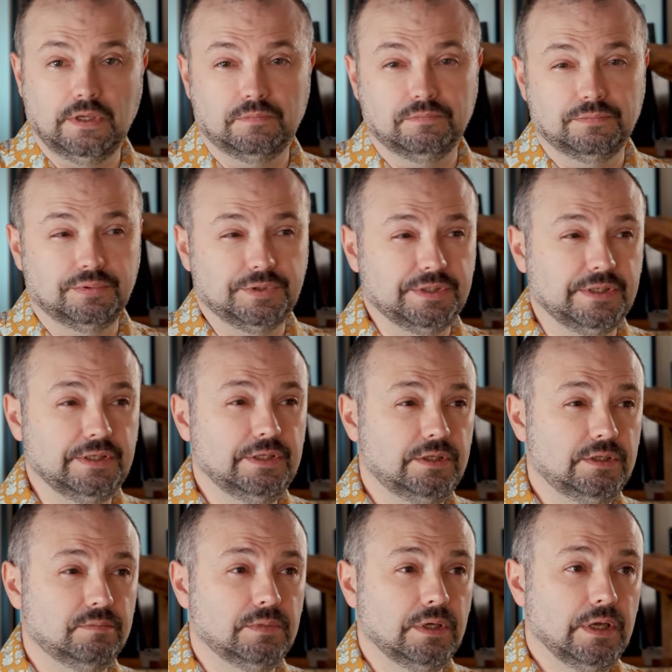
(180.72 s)
там
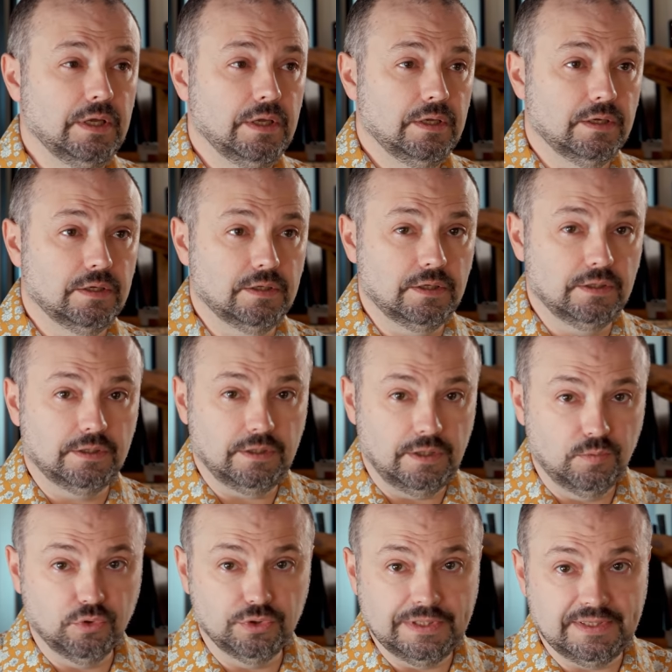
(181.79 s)
сыром, а,
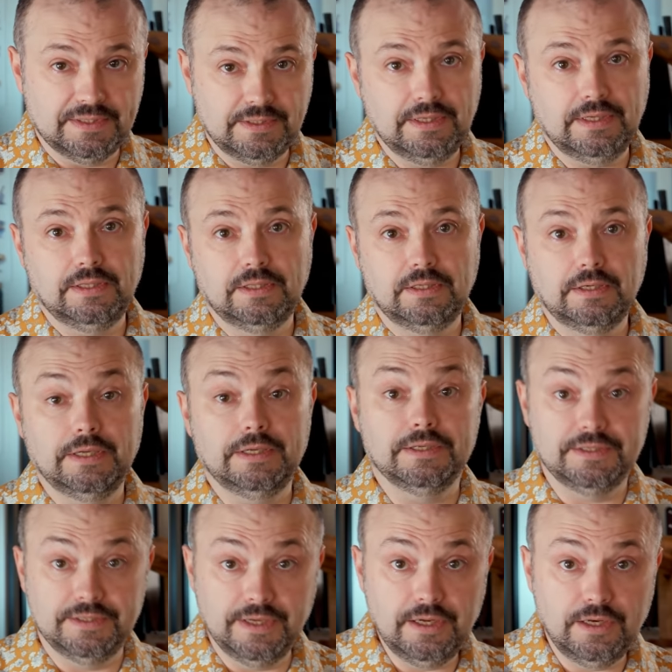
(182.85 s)
лимонной цедрой,
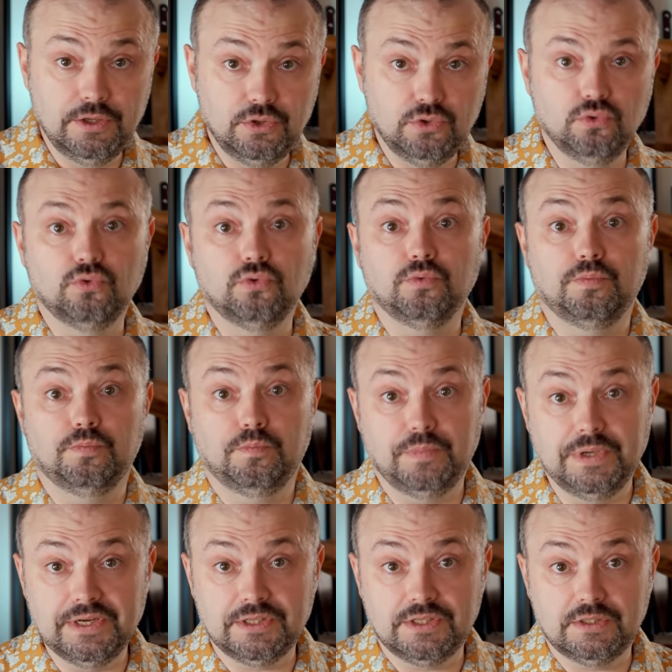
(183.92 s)
зеленью,
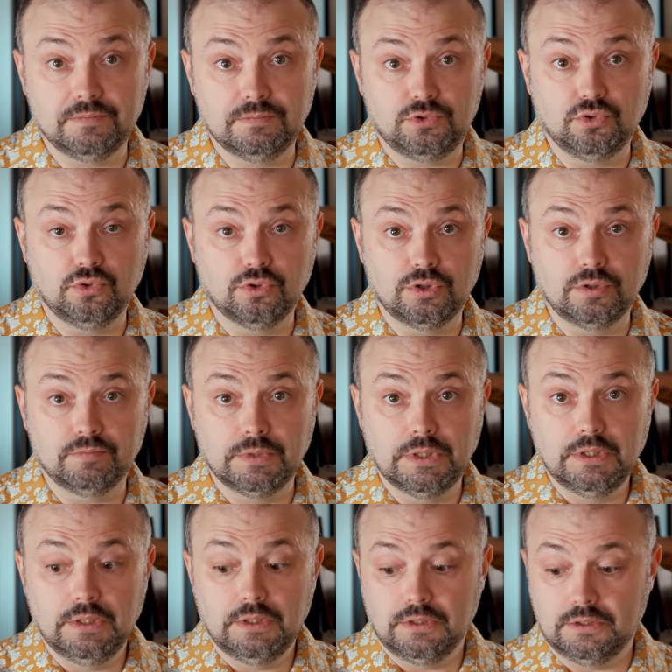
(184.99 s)
перцем черным,
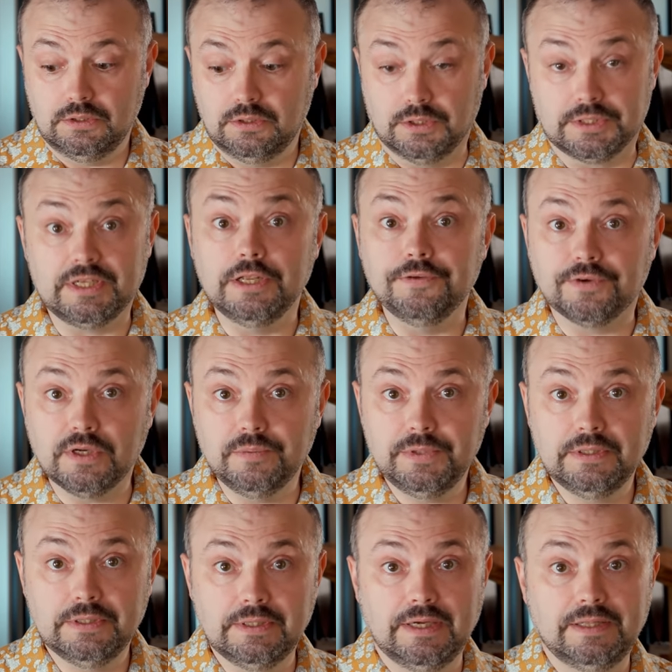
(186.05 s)
а,
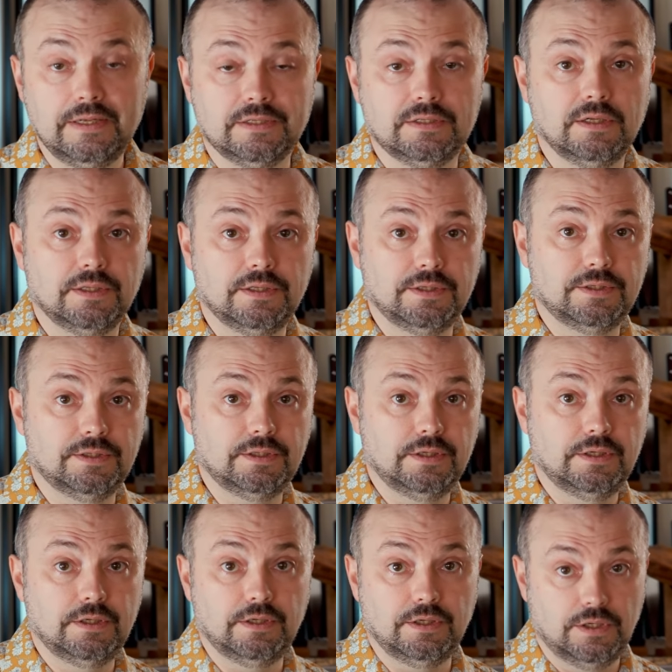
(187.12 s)
сливками да, для сладости
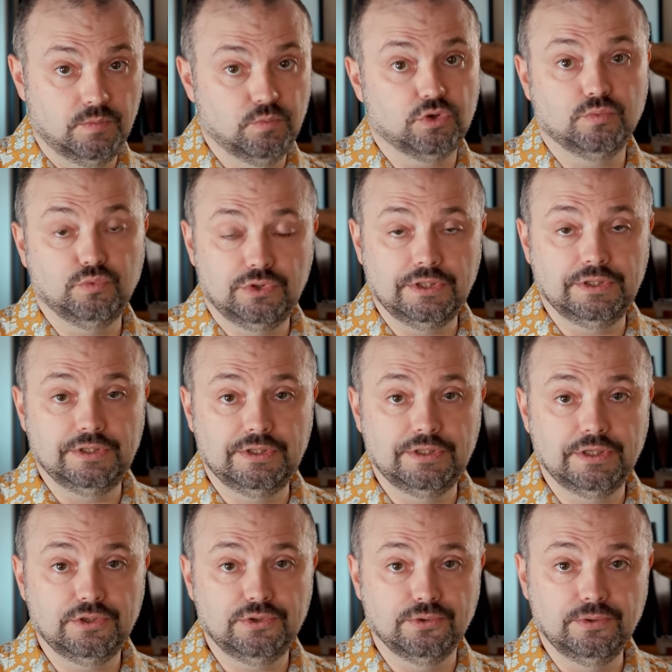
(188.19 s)
и может быть садиться
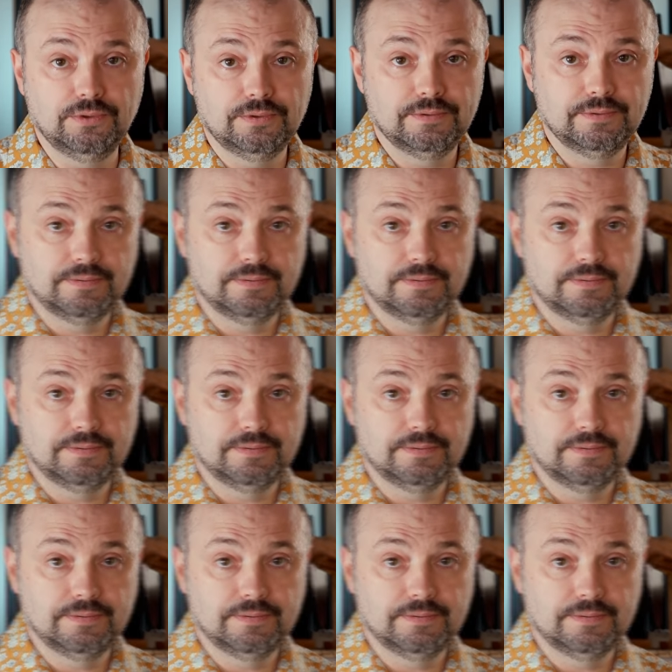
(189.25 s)
за стол.